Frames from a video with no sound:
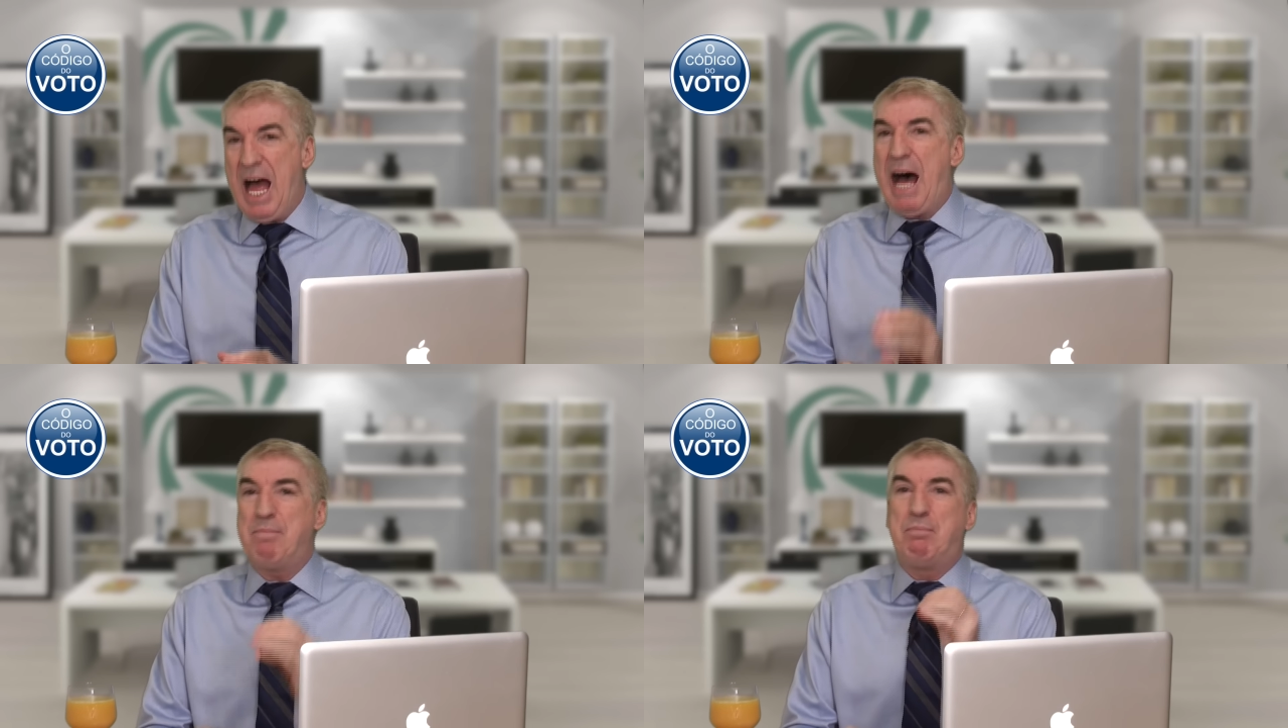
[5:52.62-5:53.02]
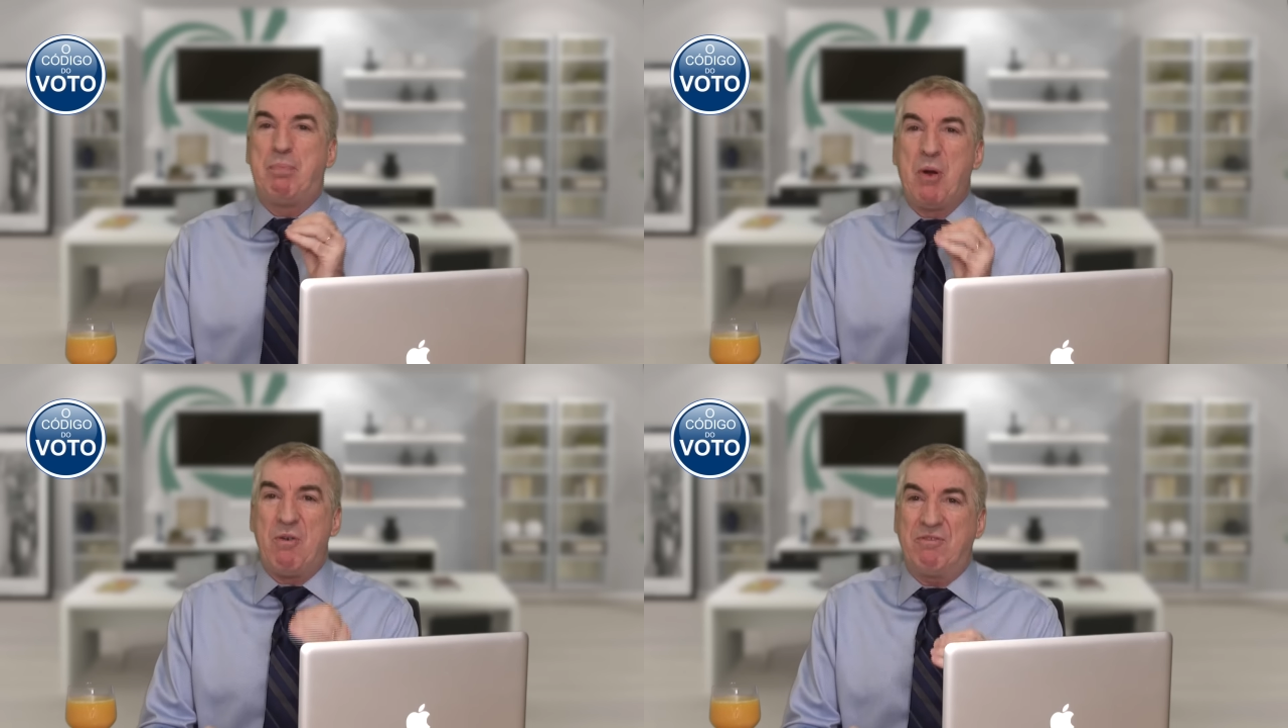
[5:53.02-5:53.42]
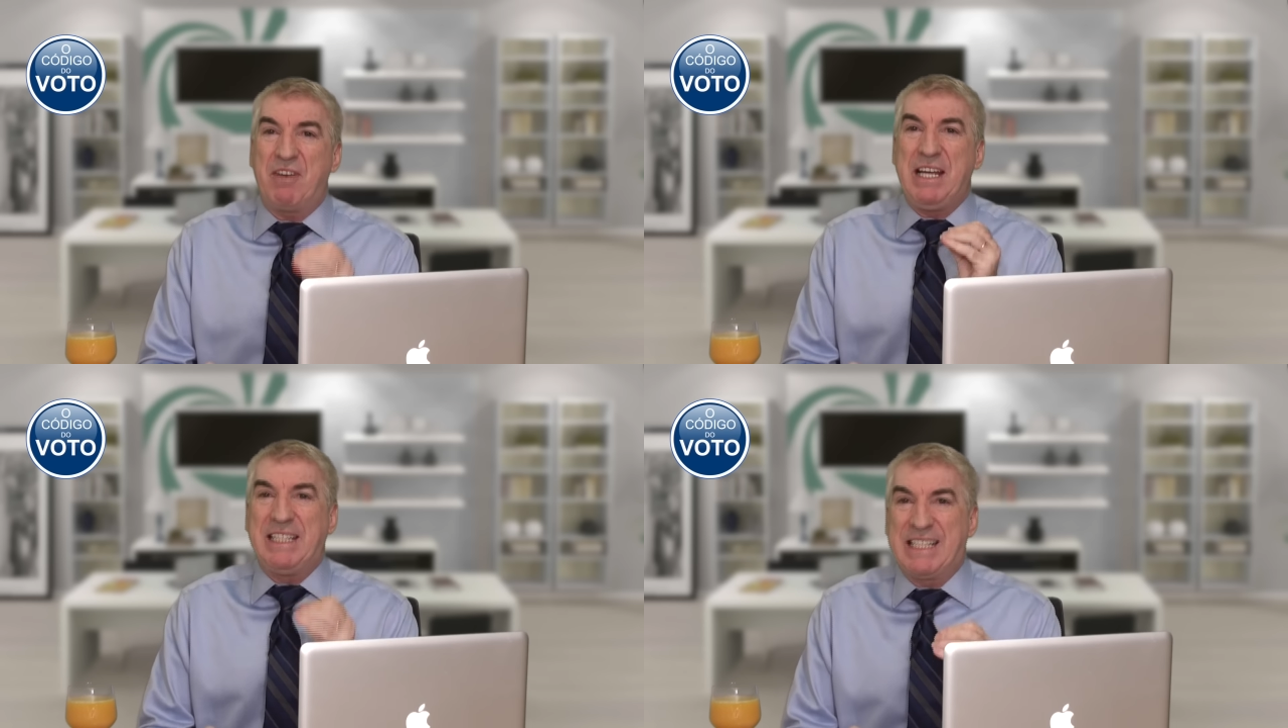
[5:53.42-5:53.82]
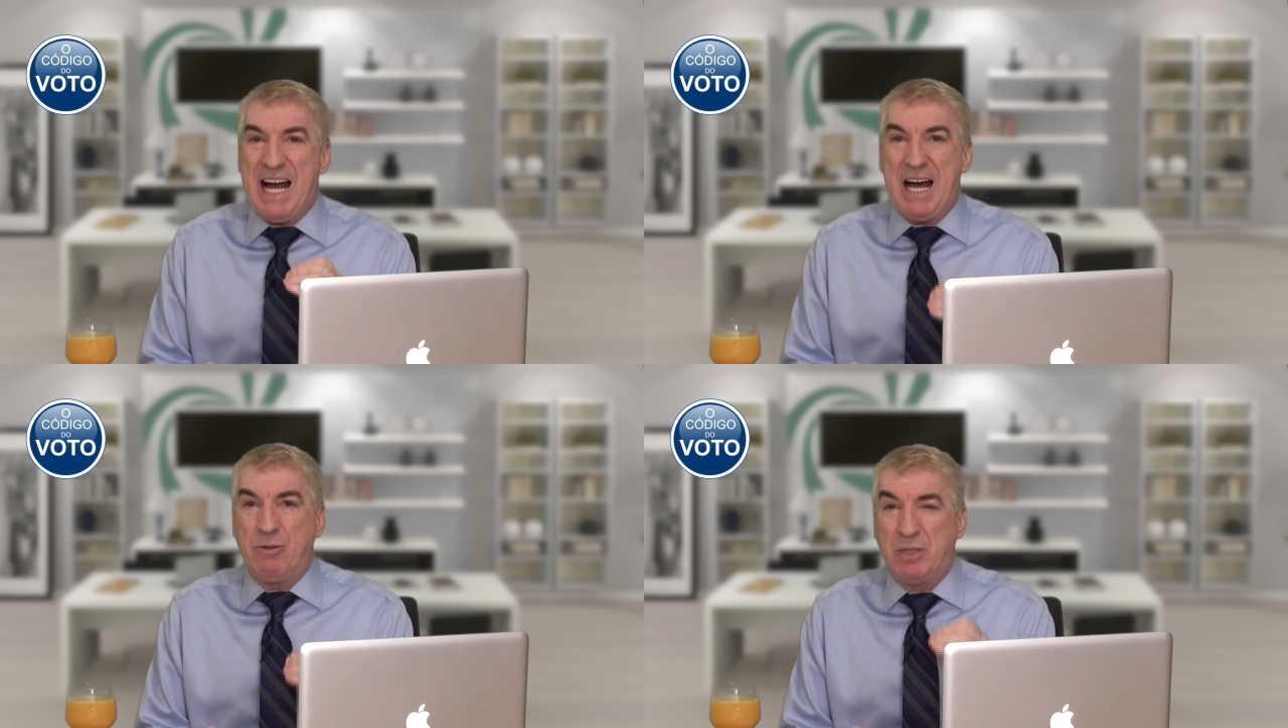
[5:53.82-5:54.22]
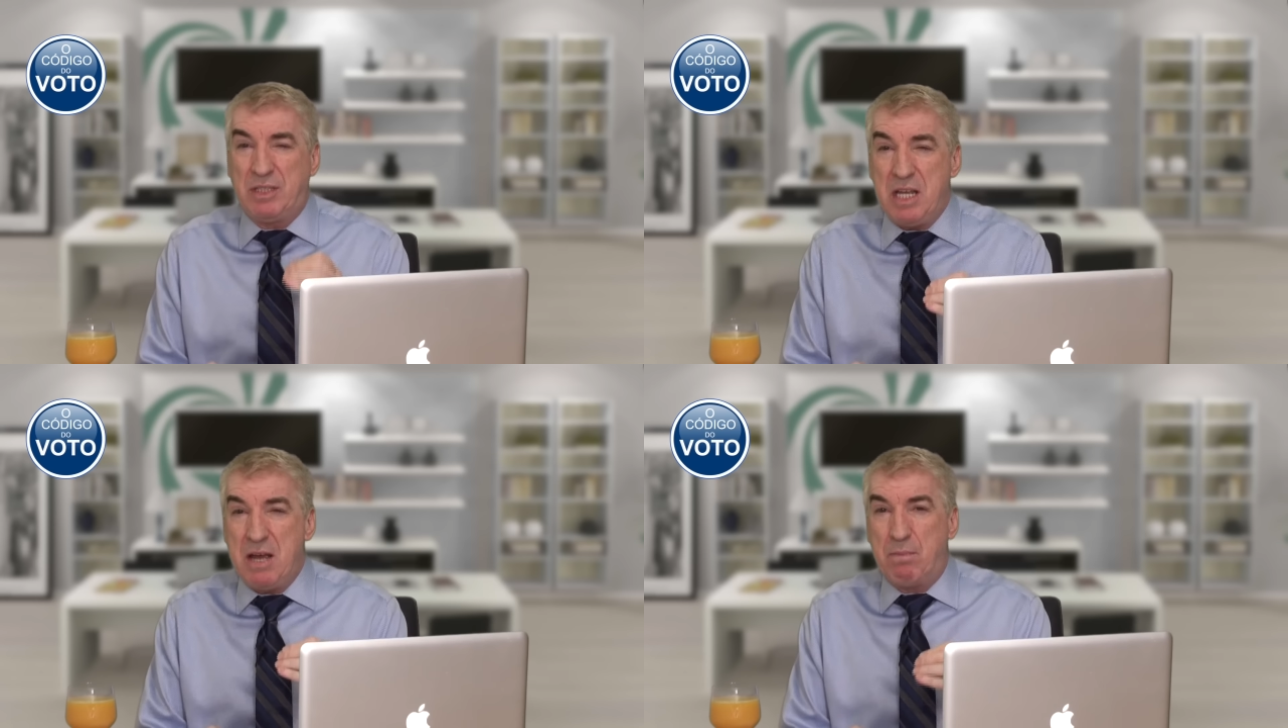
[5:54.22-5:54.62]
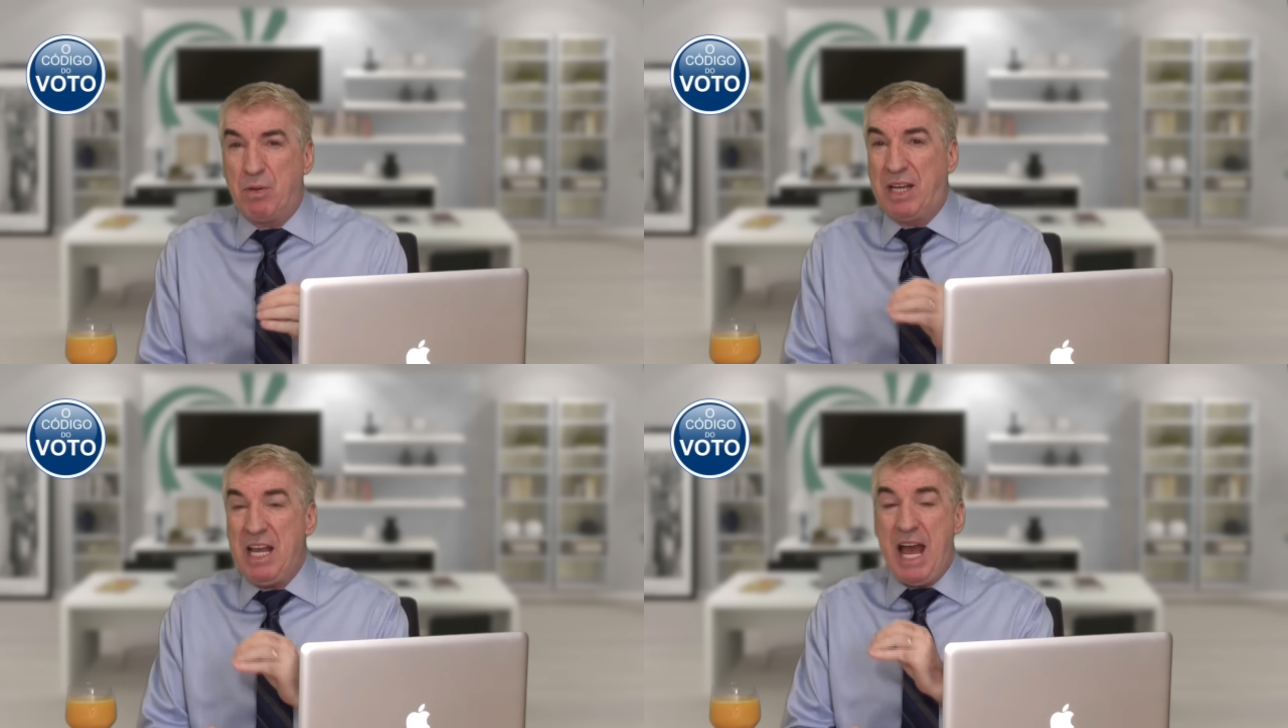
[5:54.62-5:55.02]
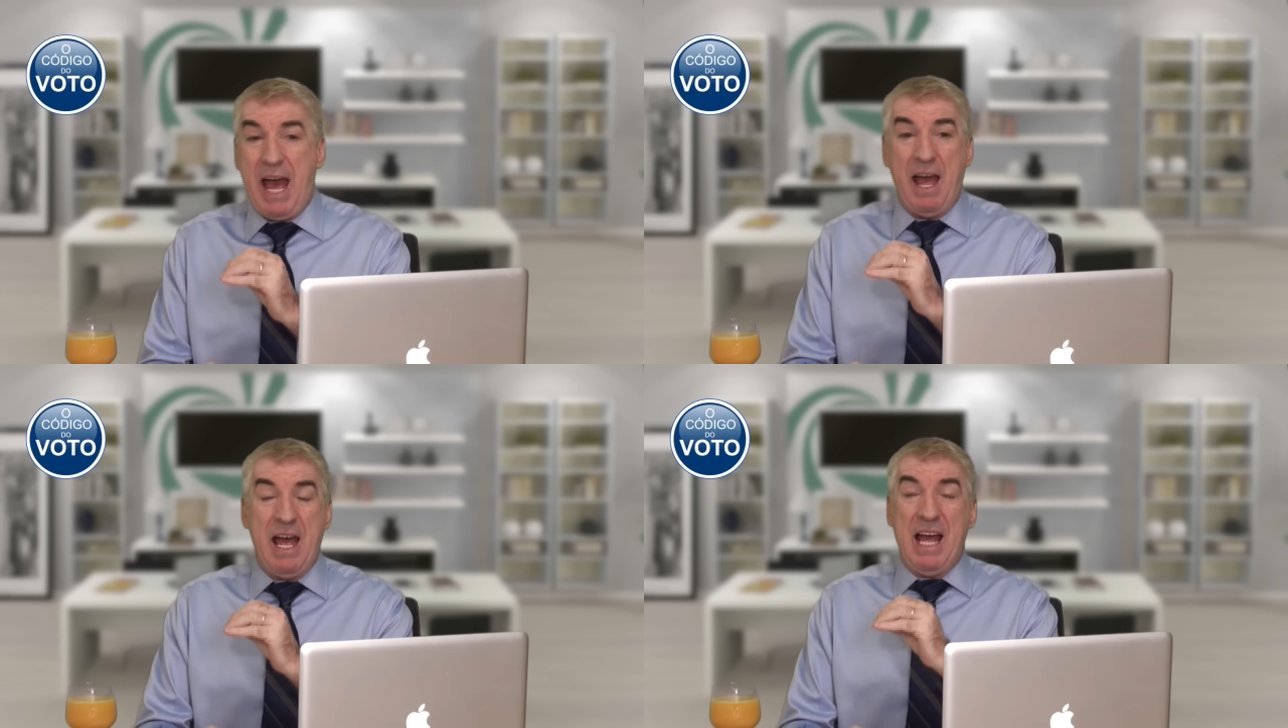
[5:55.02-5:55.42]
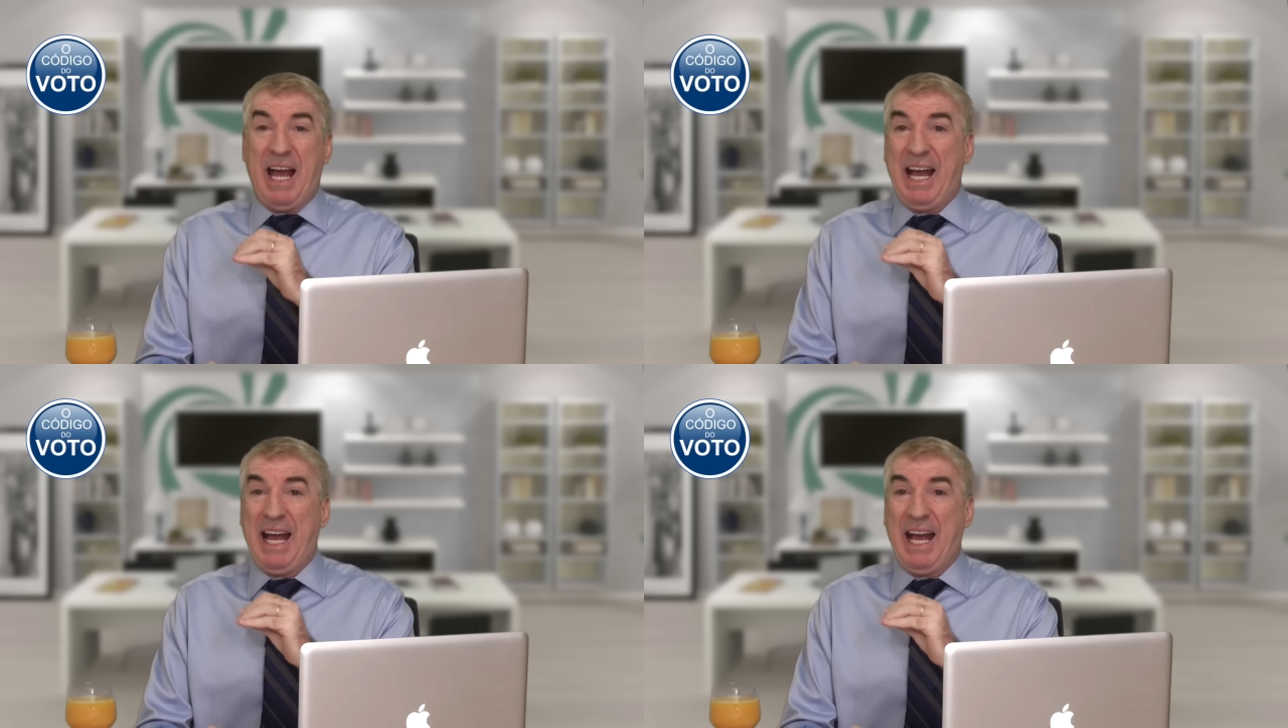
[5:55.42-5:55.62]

aproveitar o tempo que é